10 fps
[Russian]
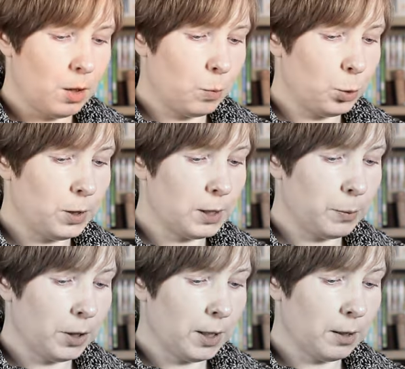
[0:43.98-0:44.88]
В
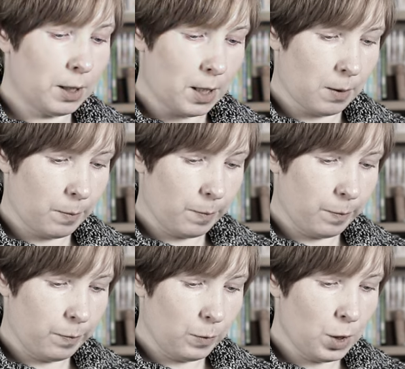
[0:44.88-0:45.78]
буддизме нет «я»,
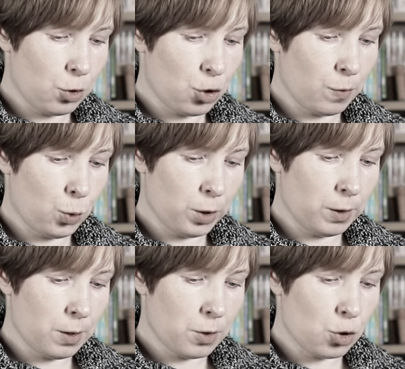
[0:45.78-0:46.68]
нет
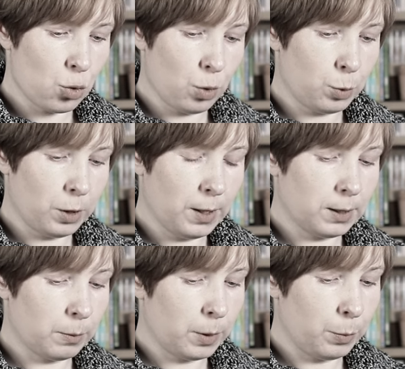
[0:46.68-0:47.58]
чего-то, что
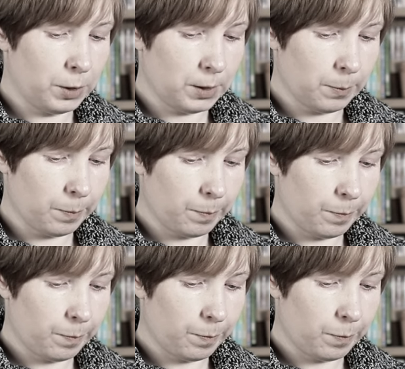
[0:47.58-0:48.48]
обладает самобытием.
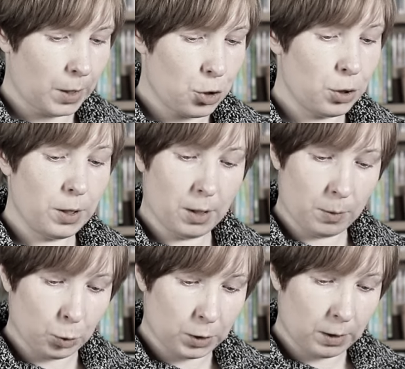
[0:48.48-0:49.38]
Значит,
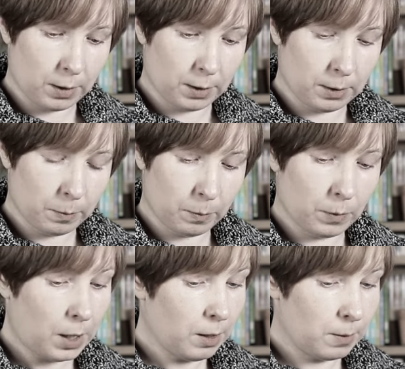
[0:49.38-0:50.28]
некому страдать.
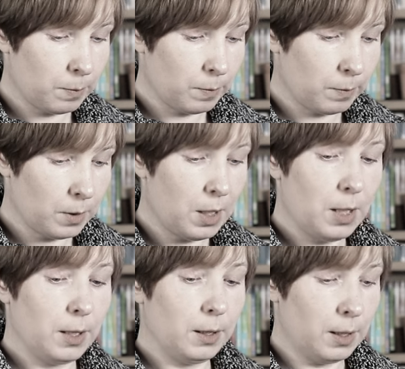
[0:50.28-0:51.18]
Так?
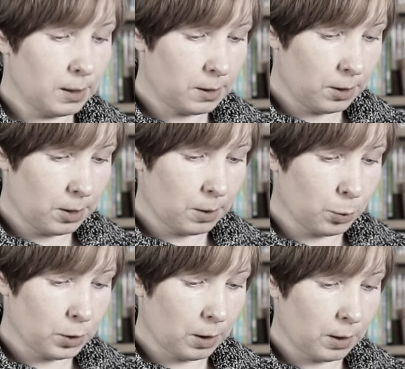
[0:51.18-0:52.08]
Если
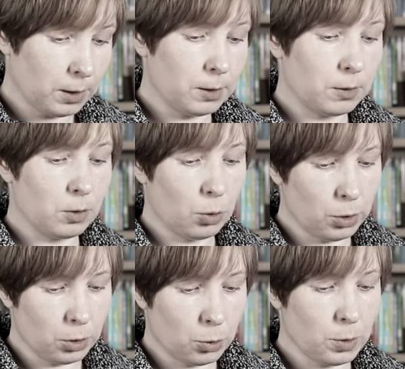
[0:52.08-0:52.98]
некому страдать, то
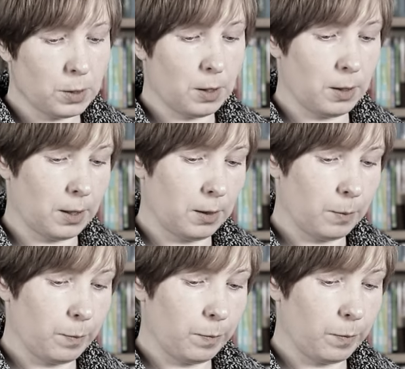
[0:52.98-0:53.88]
никто не страдает.
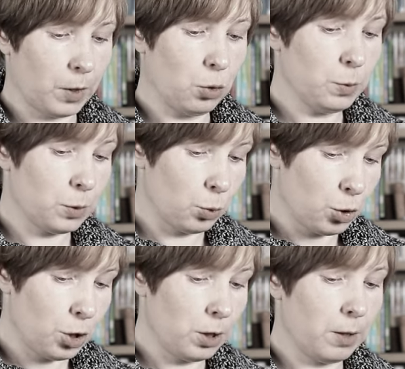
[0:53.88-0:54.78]
В таком
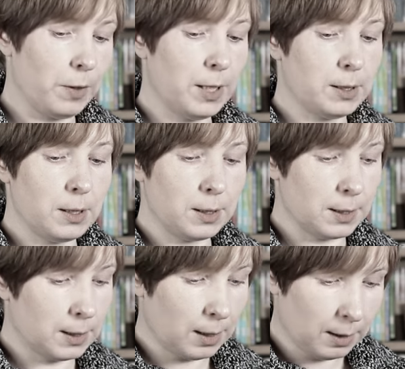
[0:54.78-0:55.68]
случае не является ли
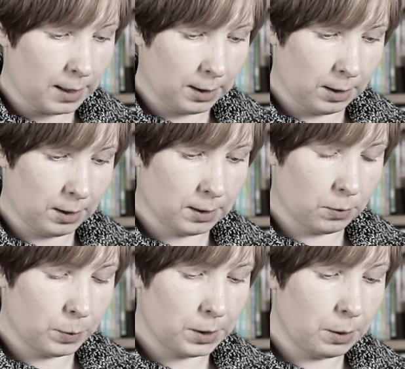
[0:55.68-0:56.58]
сострадание
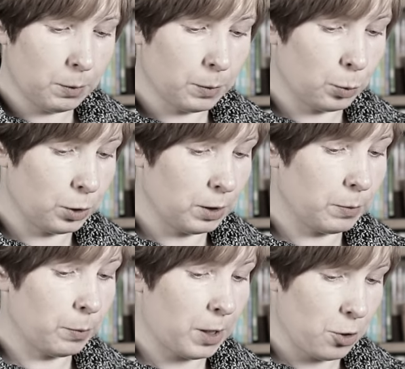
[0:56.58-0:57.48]
несовместимым с
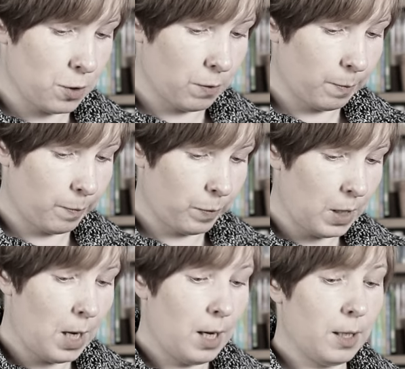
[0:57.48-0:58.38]
буддизмом качеством,
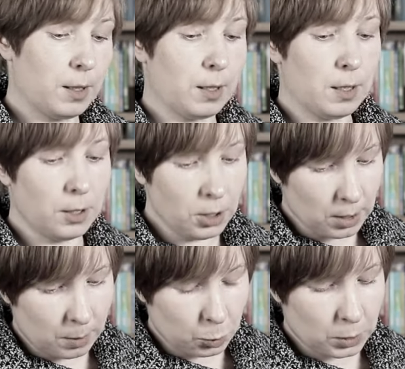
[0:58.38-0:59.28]
так как и
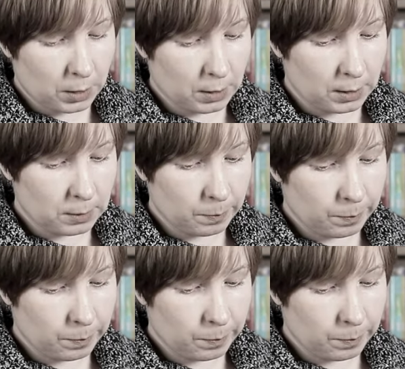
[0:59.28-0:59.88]
некому страдать?